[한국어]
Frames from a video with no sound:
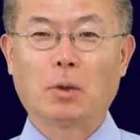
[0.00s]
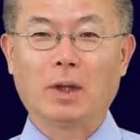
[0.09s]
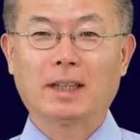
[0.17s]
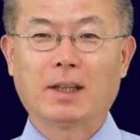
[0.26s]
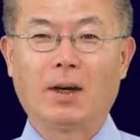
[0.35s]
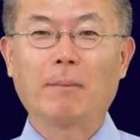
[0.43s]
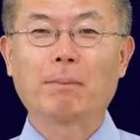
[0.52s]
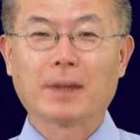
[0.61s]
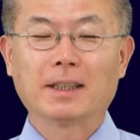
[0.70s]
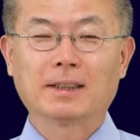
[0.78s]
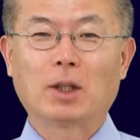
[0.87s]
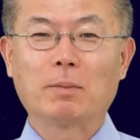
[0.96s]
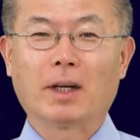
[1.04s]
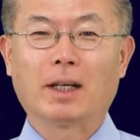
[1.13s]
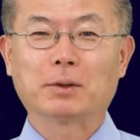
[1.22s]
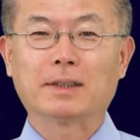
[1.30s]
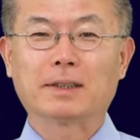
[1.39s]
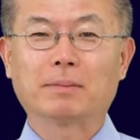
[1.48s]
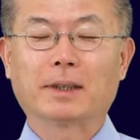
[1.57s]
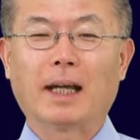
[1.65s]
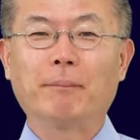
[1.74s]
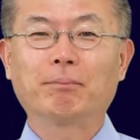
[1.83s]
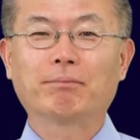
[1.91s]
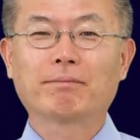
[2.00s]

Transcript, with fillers: 골라서 설명하고 있습니다.